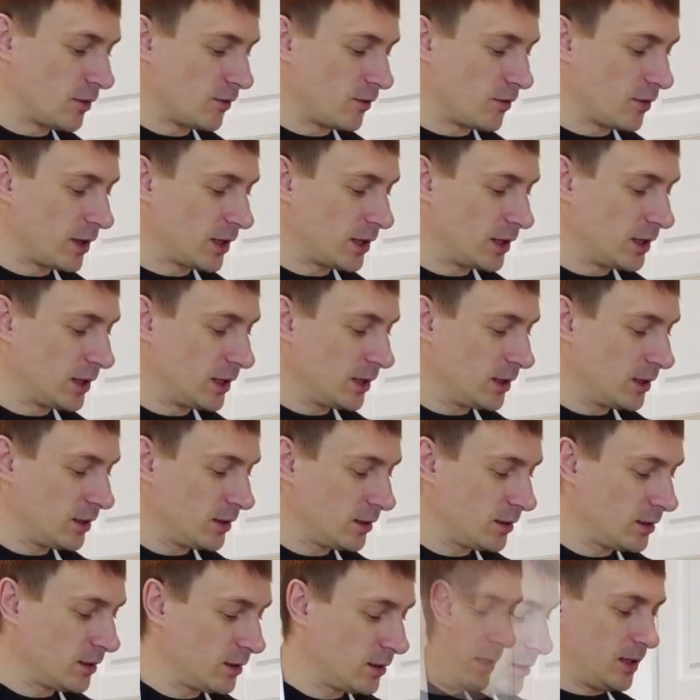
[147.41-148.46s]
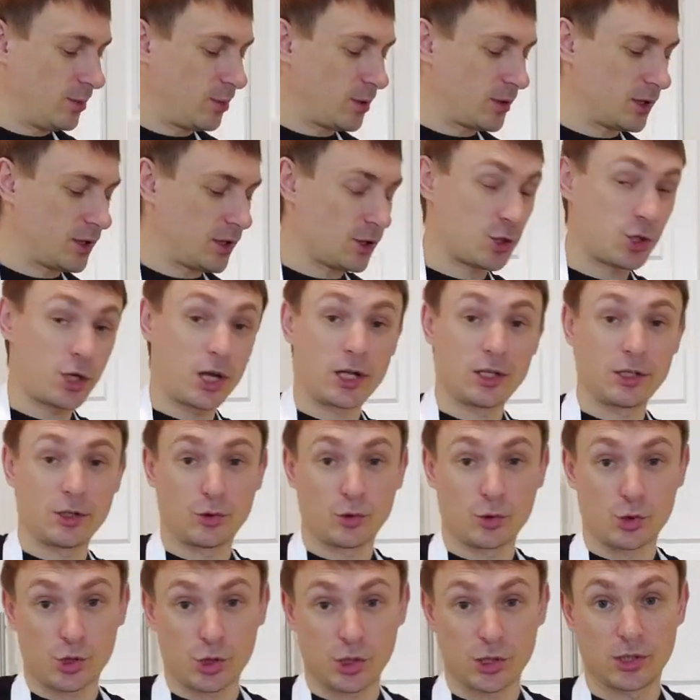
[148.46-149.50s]
воды и
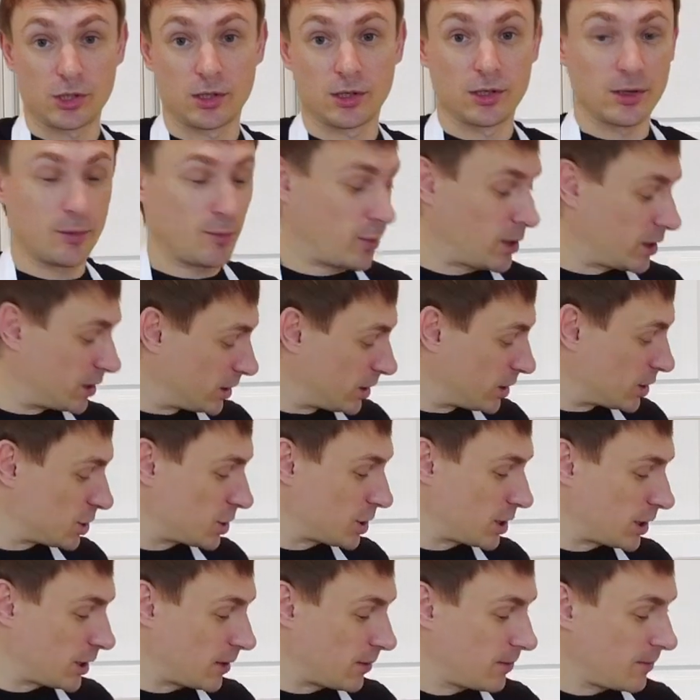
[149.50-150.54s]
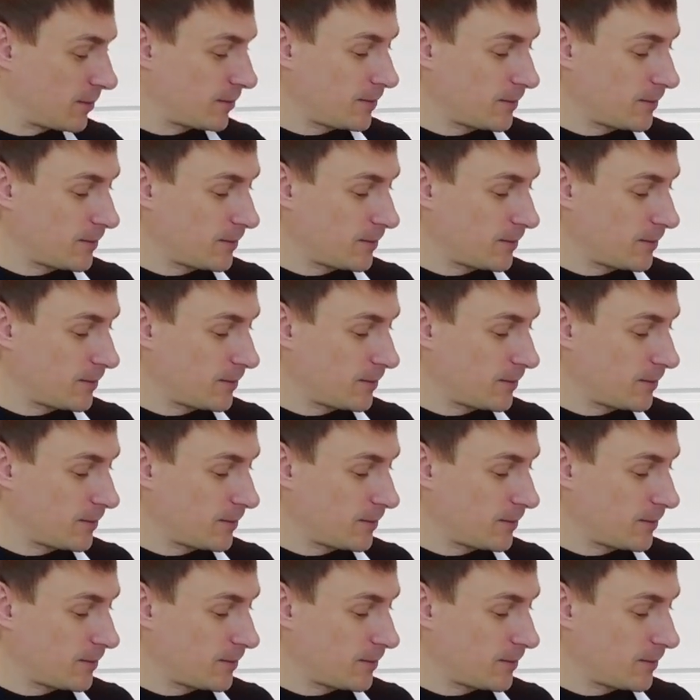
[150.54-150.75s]
продолжайте тушить под крышкой.